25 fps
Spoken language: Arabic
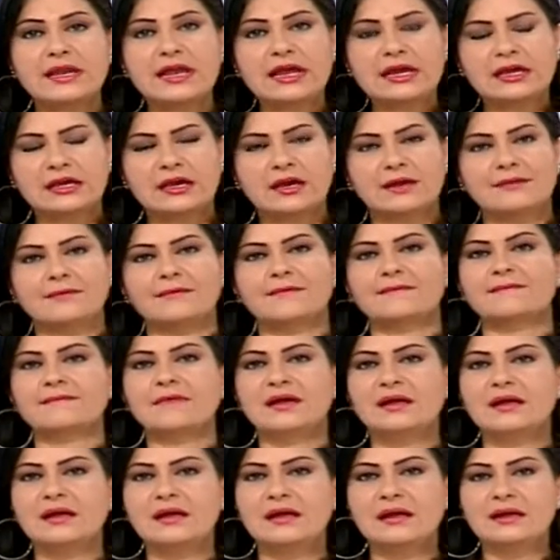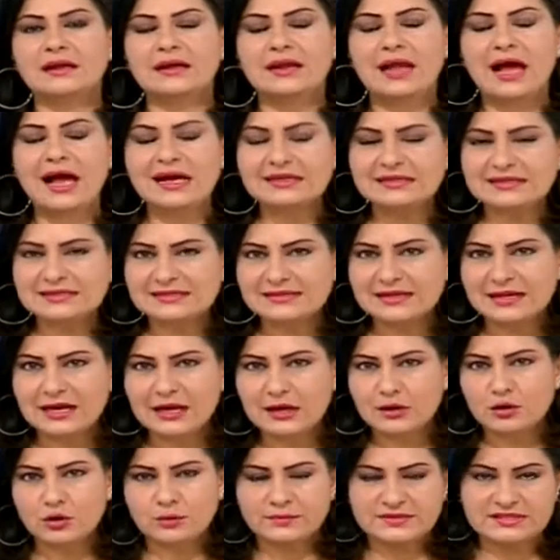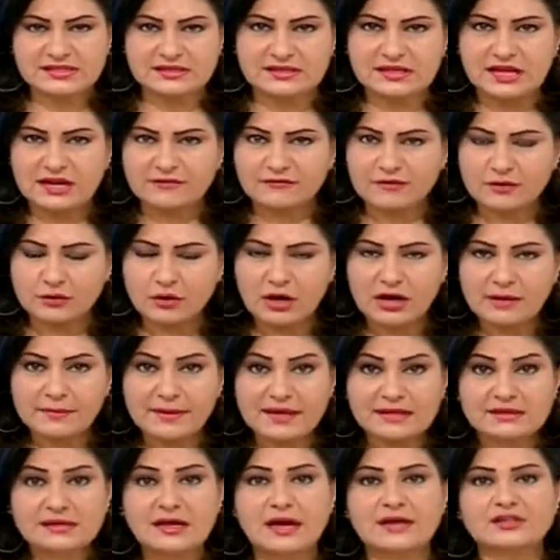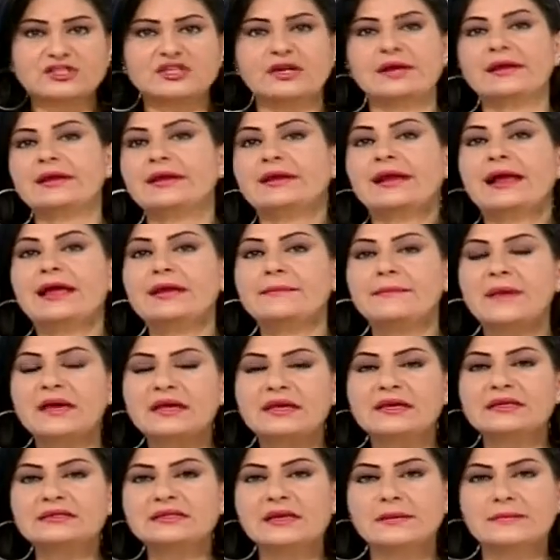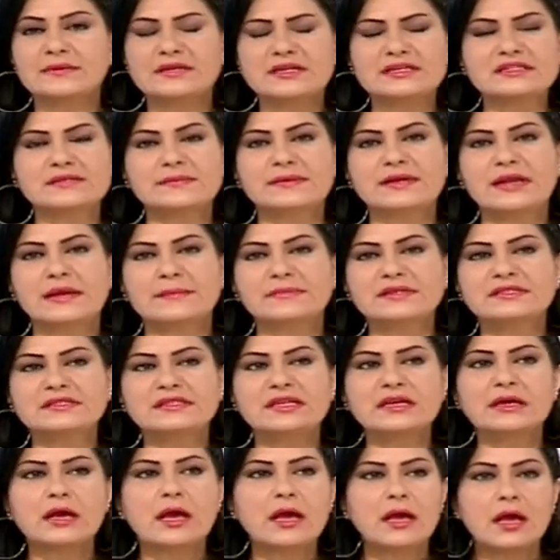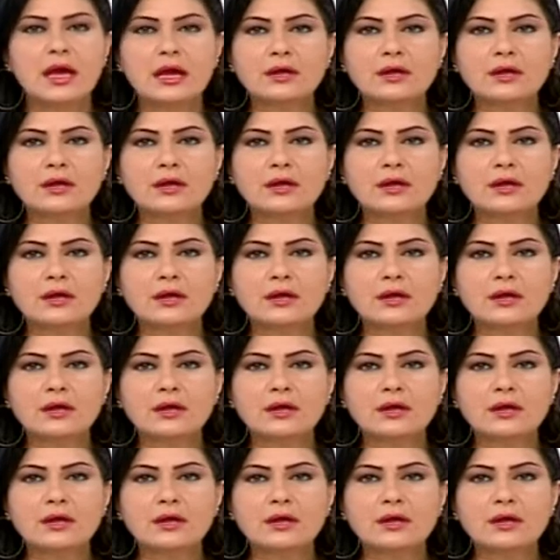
لكن الحدث الحلو بسنه 2014 اللي رح يميزها بالنسبه لبنتك